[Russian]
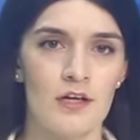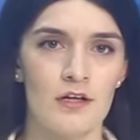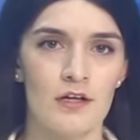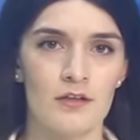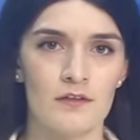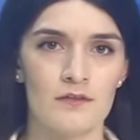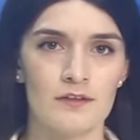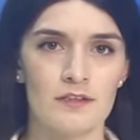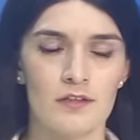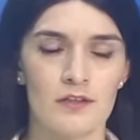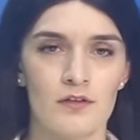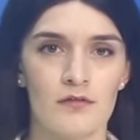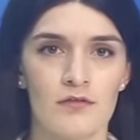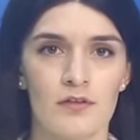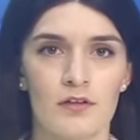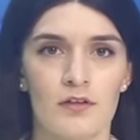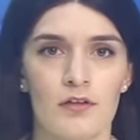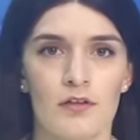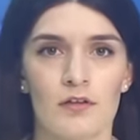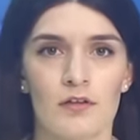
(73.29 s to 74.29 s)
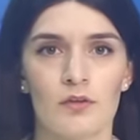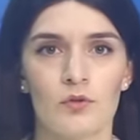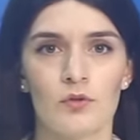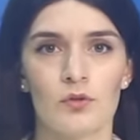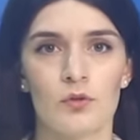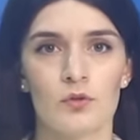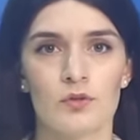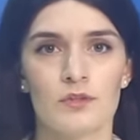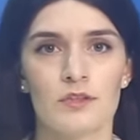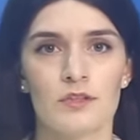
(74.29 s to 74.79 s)
Она восстановила
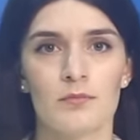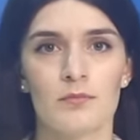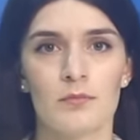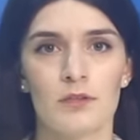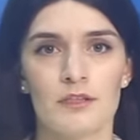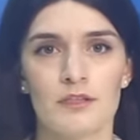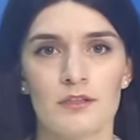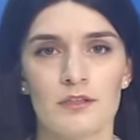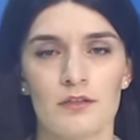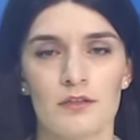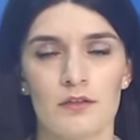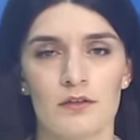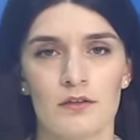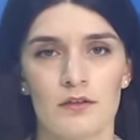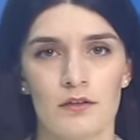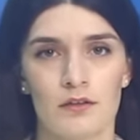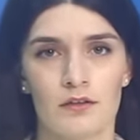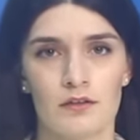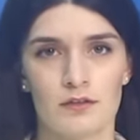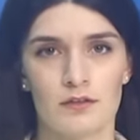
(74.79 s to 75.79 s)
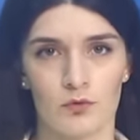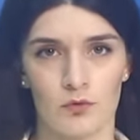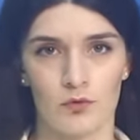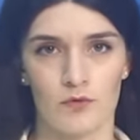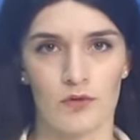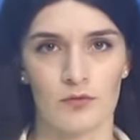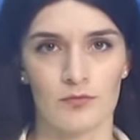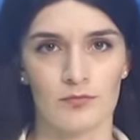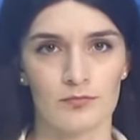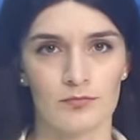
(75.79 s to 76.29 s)
хронологию событий. Ей
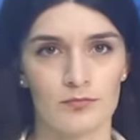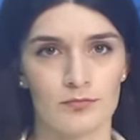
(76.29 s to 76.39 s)
слово.